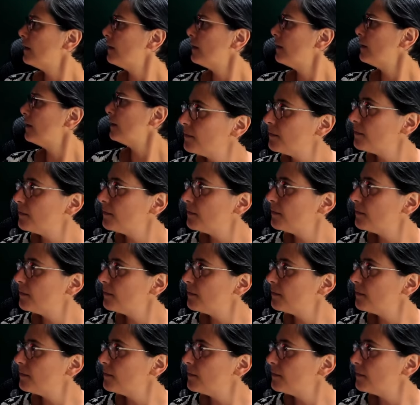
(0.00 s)
Euh,
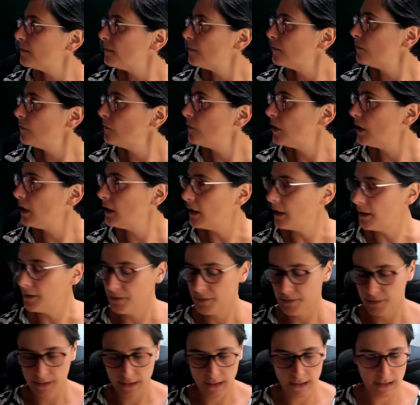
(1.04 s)
voilà,
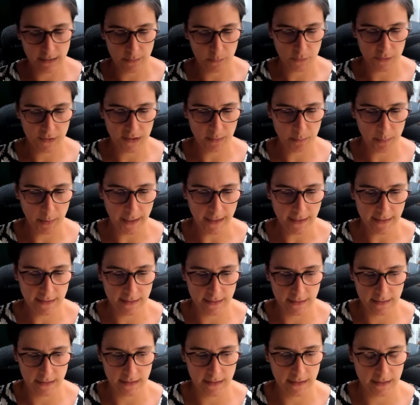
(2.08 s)
et on est
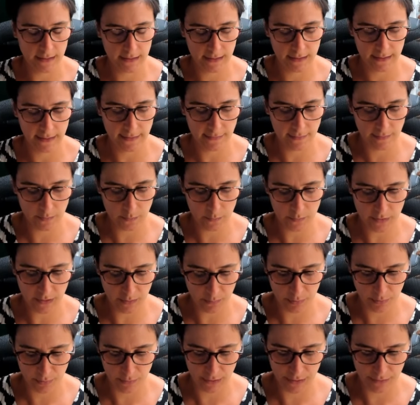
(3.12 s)
parti. Qu'est-ce qu'on a
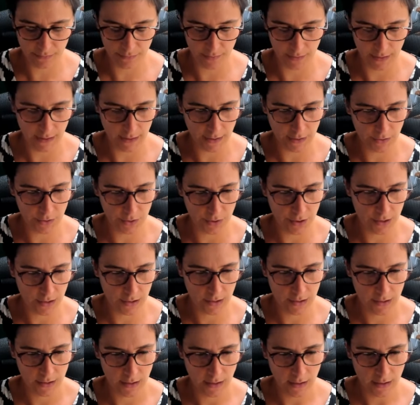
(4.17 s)
pour les Vierges
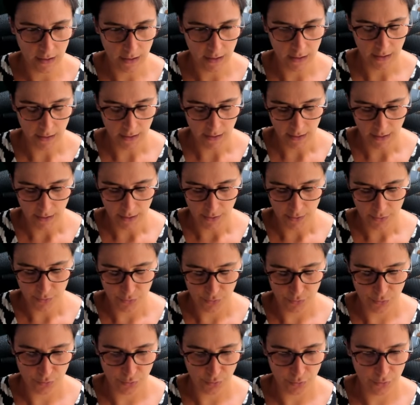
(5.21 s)

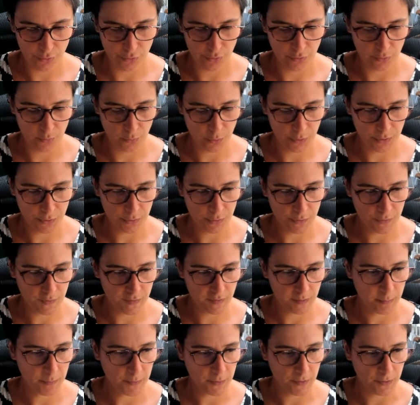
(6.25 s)
sur ce mois de
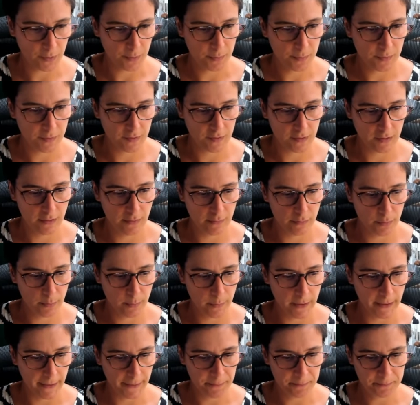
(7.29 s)
septembre, s'il vous
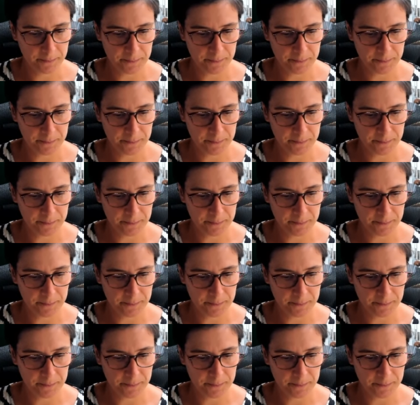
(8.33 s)
plaît